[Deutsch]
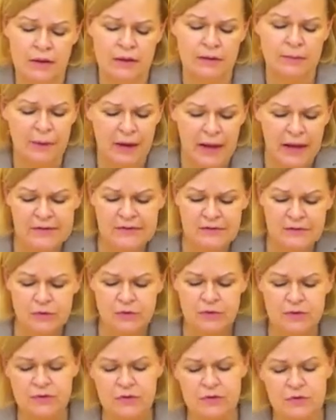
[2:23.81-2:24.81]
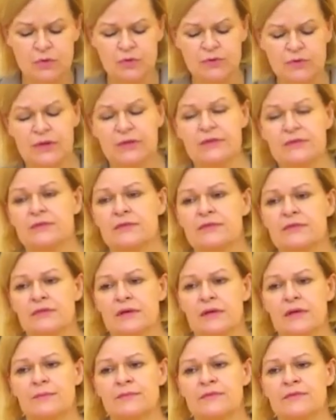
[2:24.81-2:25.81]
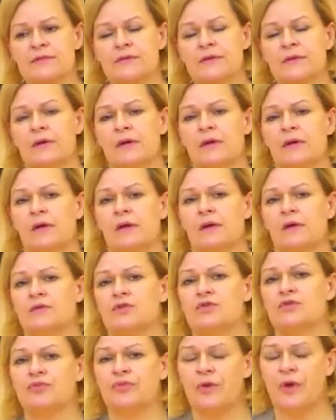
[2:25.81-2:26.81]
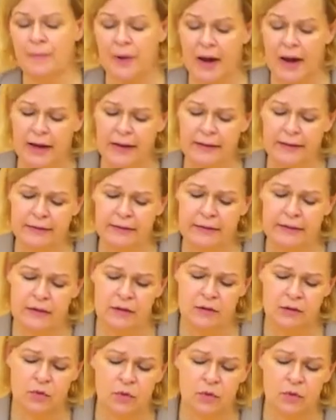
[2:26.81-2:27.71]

die Belastung des Gesundheitssystems zu vermeiden,